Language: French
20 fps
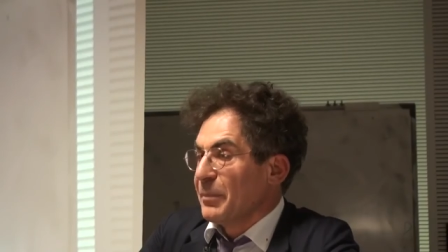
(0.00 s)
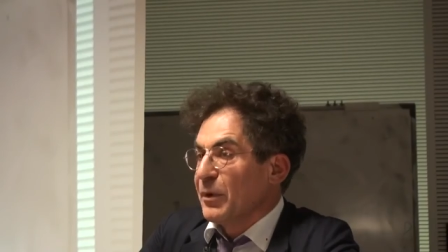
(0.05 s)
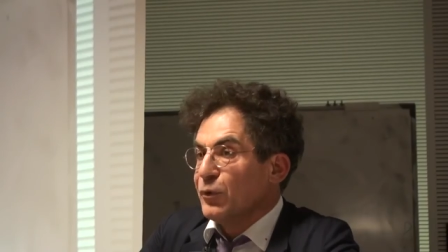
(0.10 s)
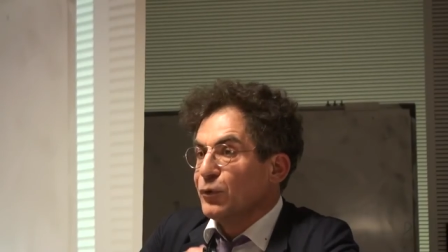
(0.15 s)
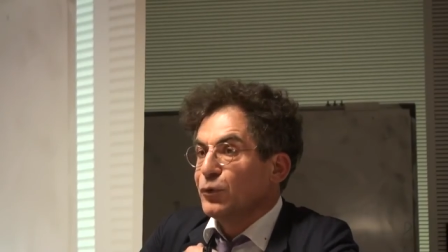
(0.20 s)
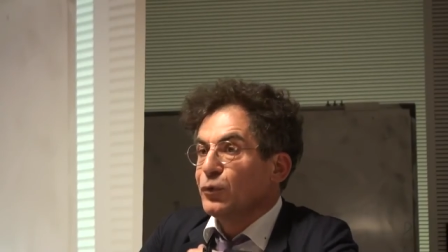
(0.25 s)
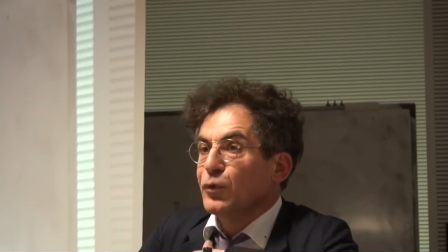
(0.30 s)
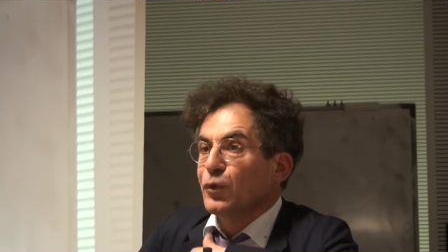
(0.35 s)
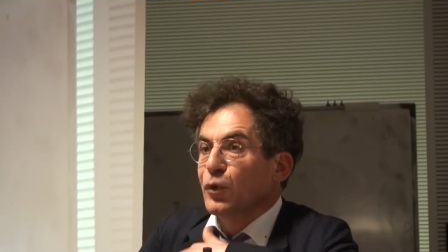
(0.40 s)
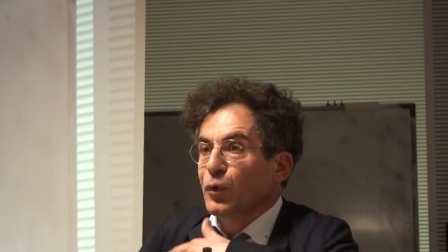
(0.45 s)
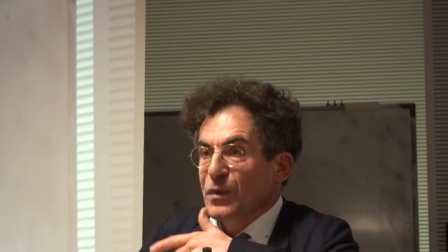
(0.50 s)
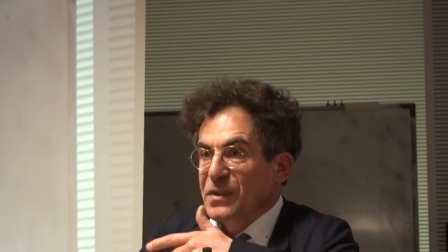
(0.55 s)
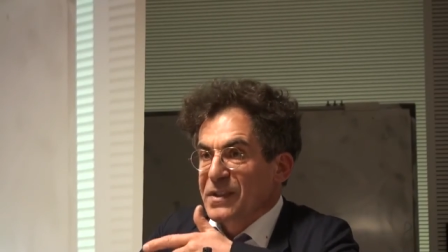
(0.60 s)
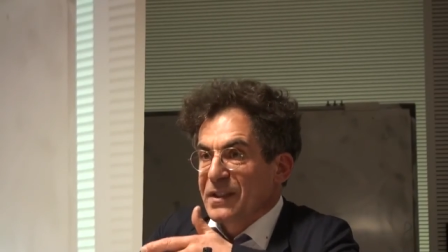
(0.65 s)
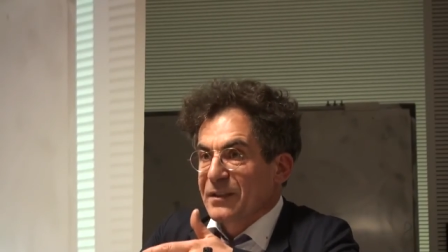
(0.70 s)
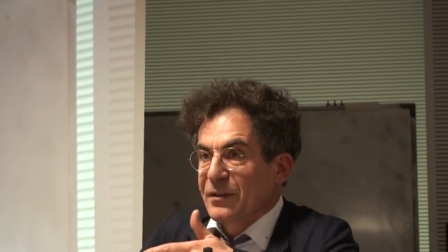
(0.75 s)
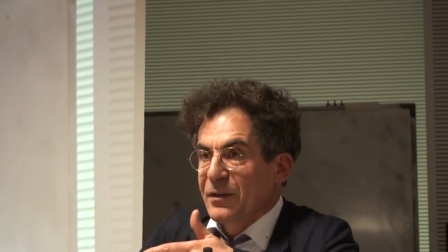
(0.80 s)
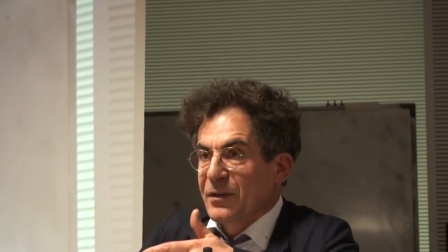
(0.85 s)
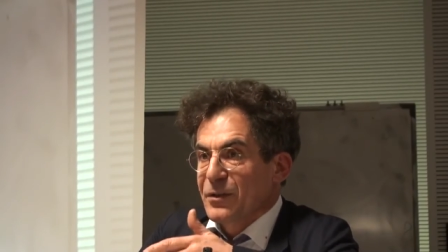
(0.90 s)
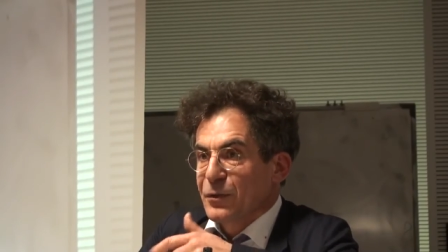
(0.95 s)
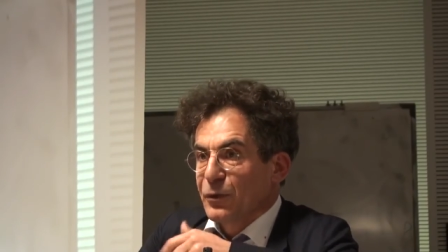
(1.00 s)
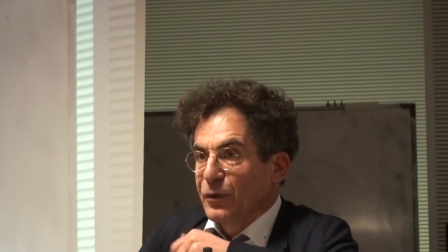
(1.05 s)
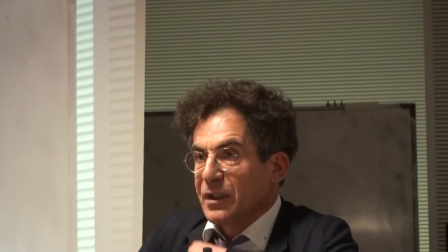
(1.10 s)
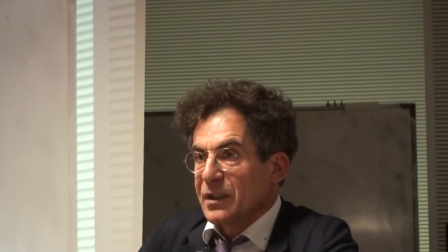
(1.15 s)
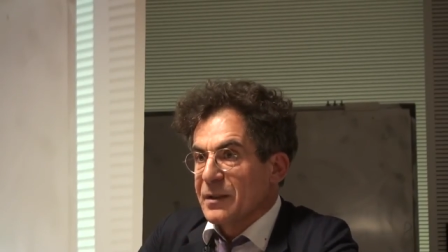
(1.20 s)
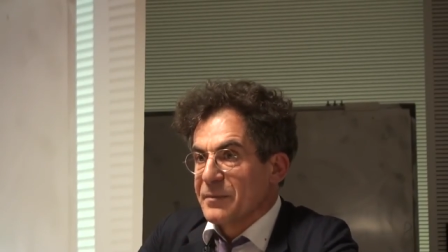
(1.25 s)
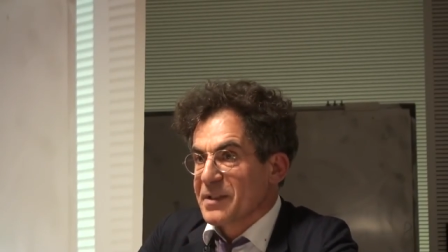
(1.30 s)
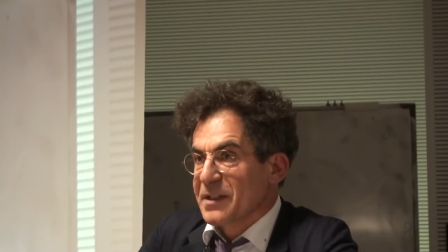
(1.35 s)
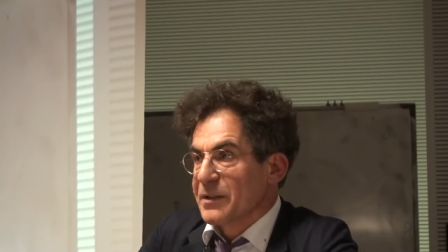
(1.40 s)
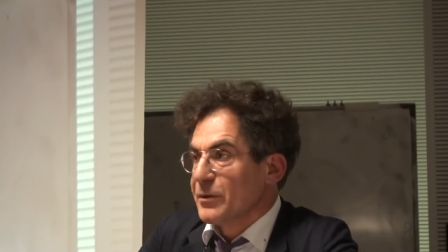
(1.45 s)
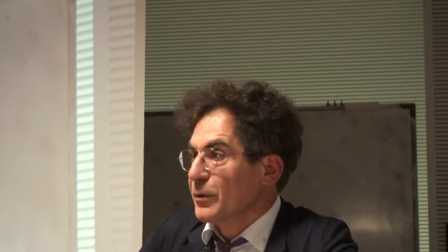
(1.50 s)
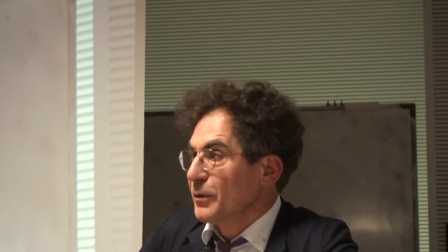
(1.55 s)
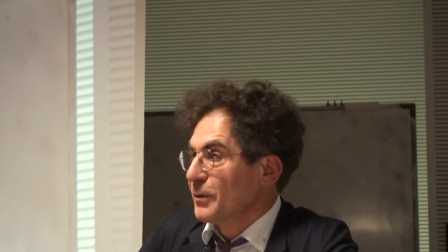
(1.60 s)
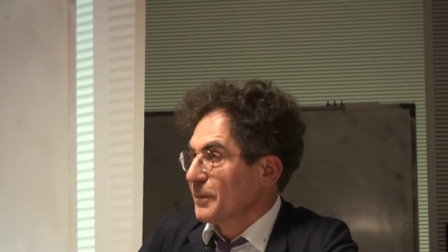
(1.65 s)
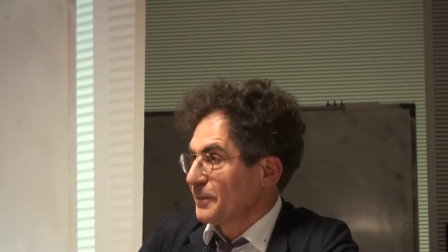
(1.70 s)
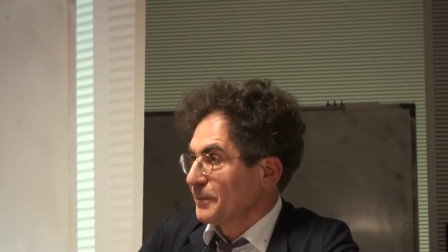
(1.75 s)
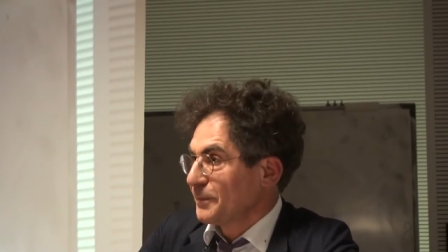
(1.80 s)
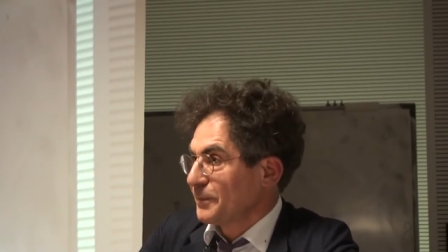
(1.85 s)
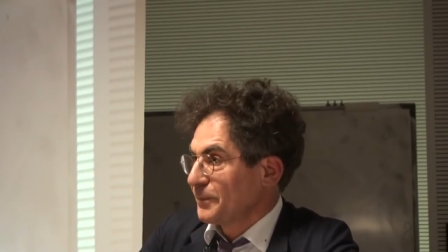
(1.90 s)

pas du tout une conséquence de Galem 2